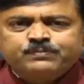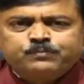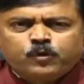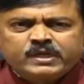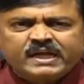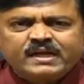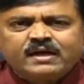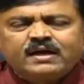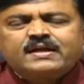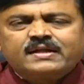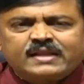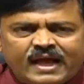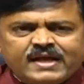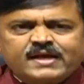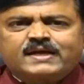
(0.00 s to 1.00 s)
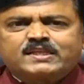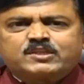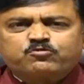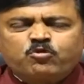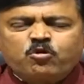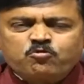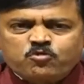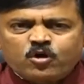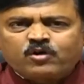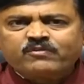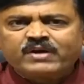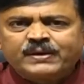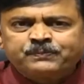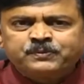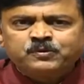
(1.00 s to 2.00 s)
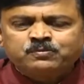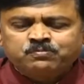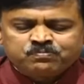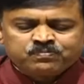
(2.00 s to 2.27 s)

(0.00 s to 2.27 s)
మోడీ గారి నాయకత్వం ఒకవైపు